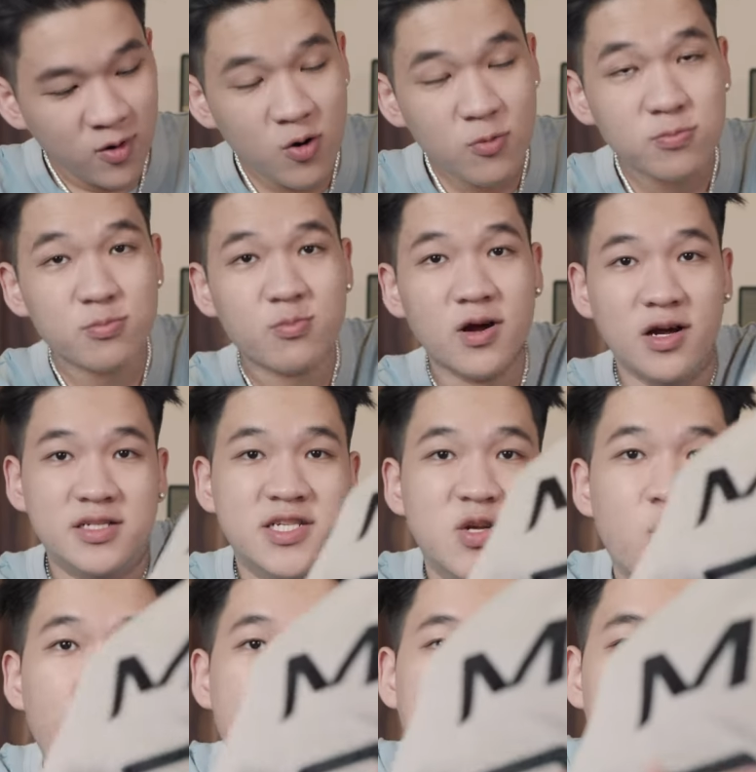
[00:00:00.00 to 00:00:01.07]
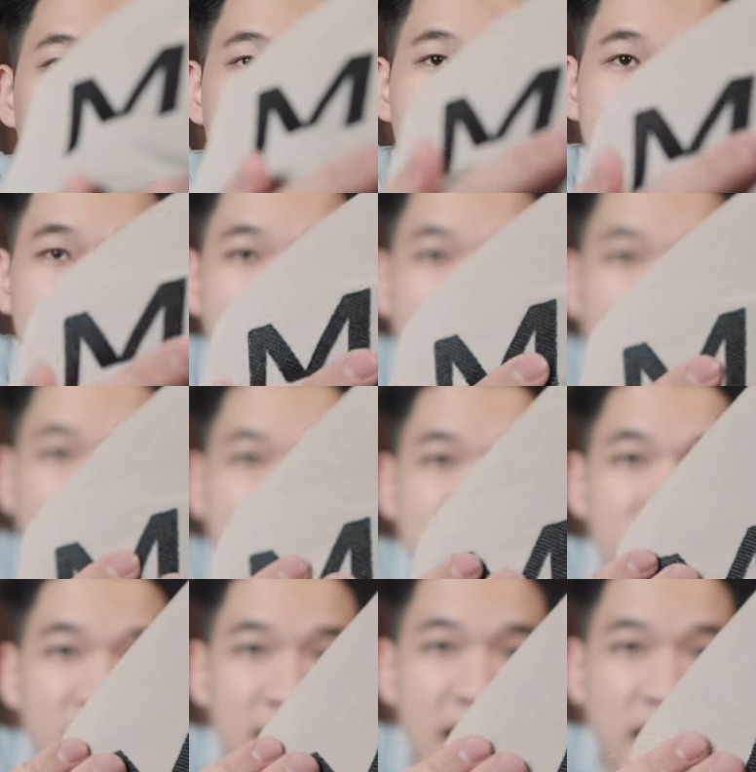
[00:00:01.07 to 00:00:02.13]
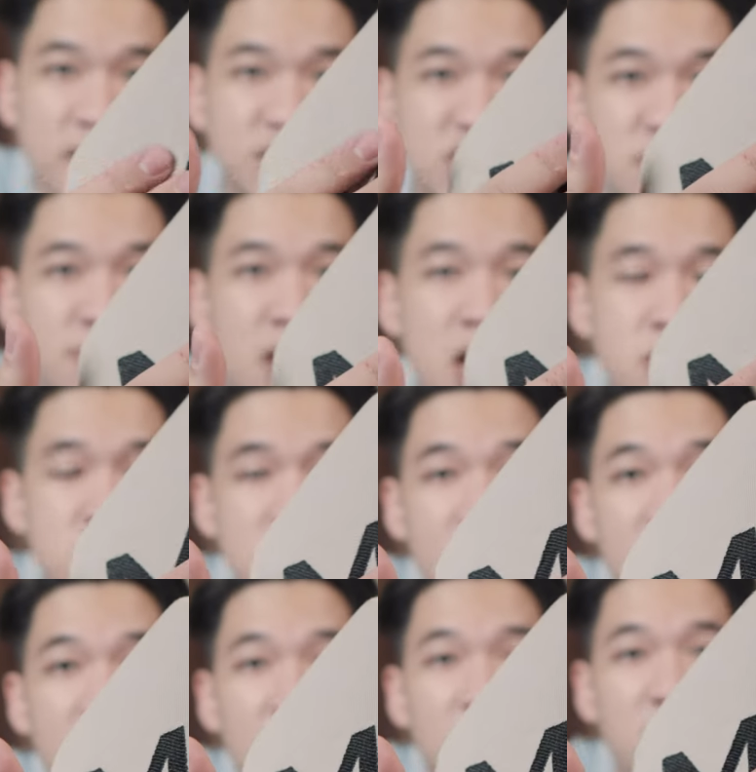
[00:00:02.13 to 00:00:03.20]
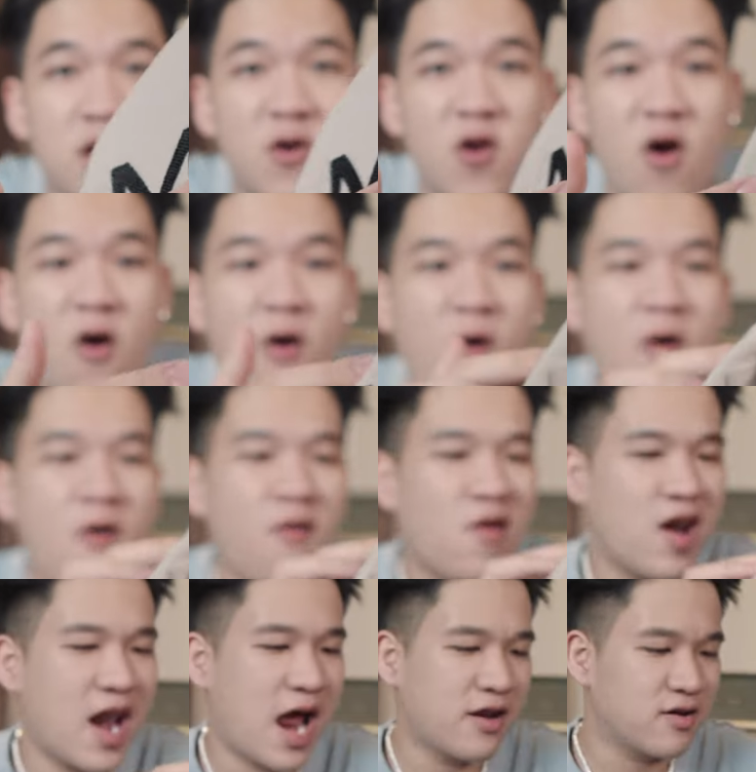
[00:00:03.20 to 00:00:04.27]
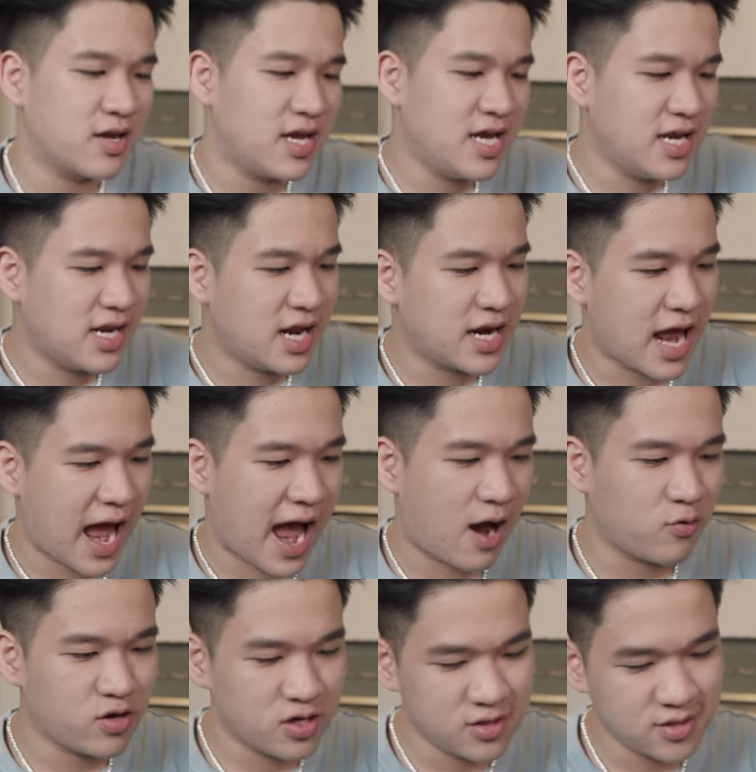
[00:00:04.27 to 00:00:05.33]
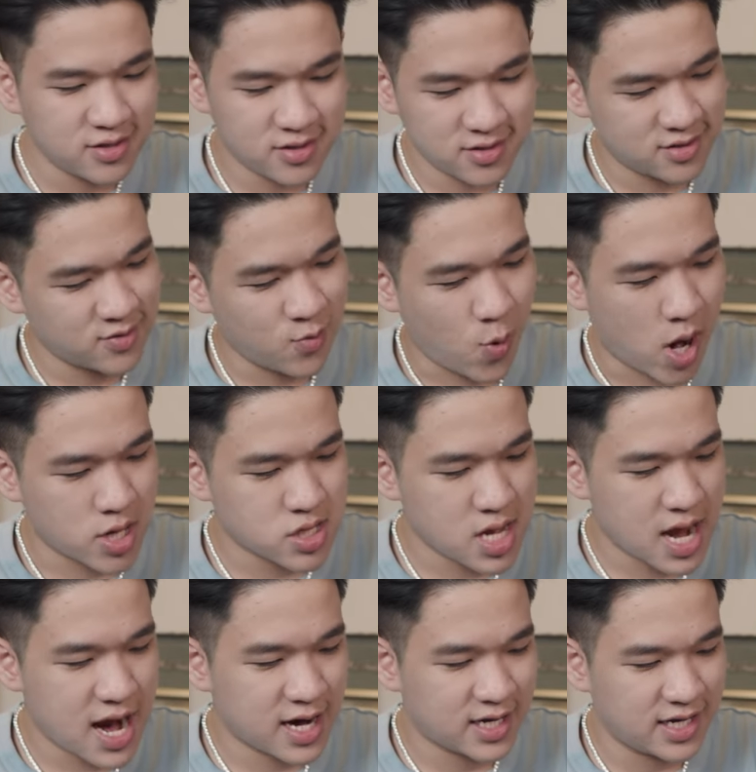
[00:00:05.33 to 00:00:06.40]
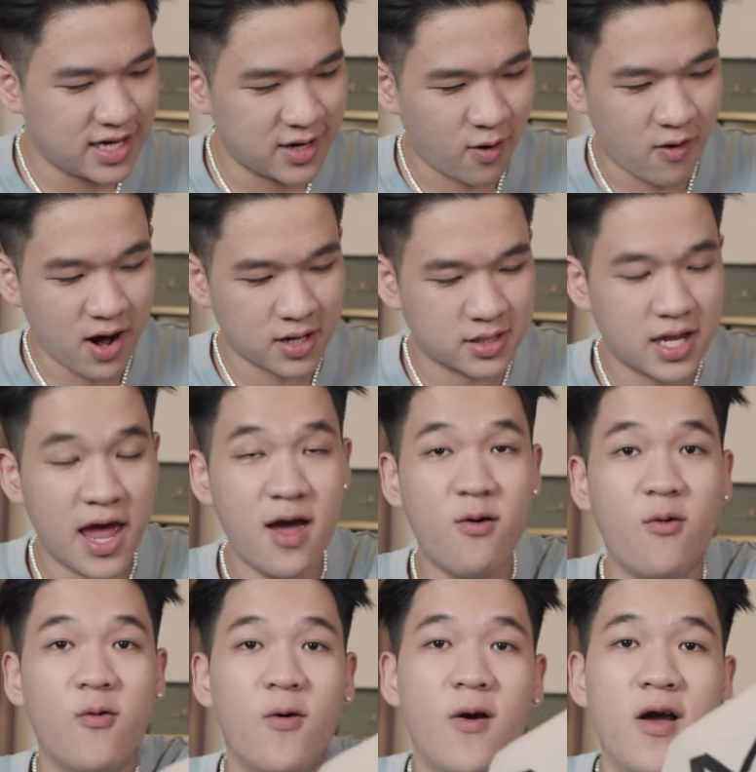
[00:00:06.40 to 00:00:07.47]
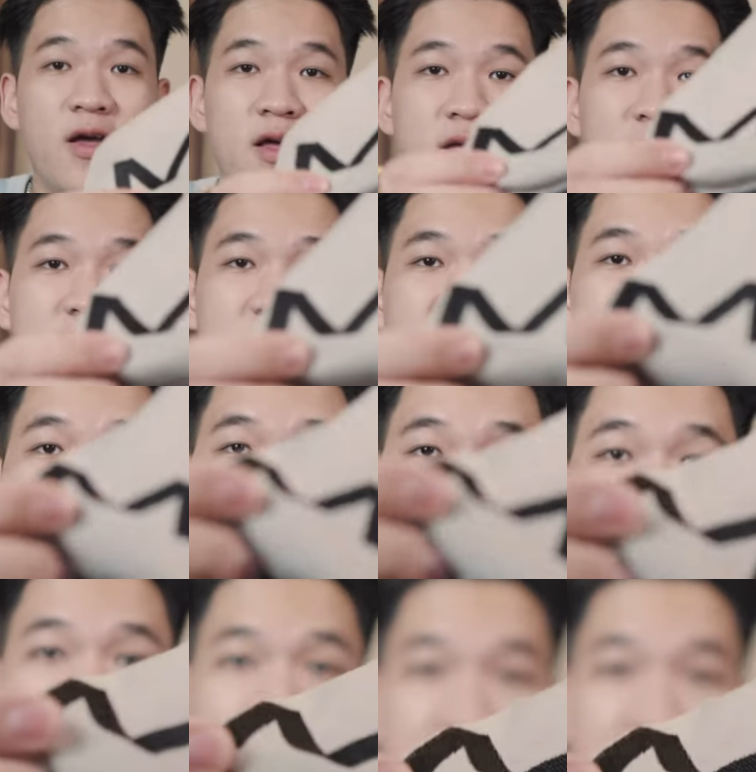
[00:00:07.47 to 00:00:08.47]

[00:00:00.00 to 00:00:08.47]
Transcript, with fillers: lúc ở trên web thì mình lại tưởng là cái chữ mask này nó là được in lên áo nhưng hóa ra thì nó là thêu các bạn có thể